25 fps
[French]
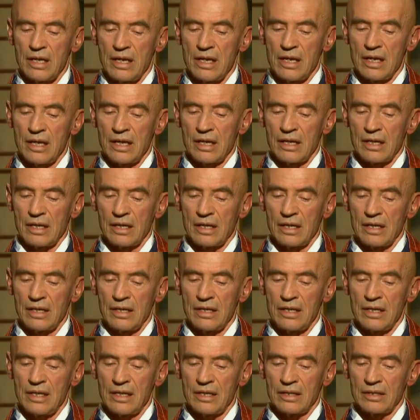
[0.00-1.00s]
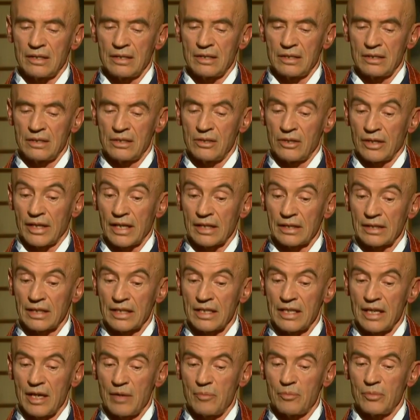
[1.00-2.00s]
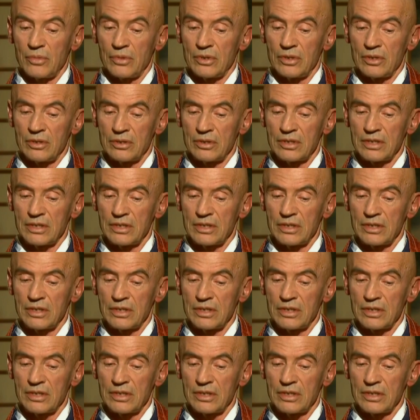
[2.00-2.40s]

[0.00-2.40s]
il, a, le quatrième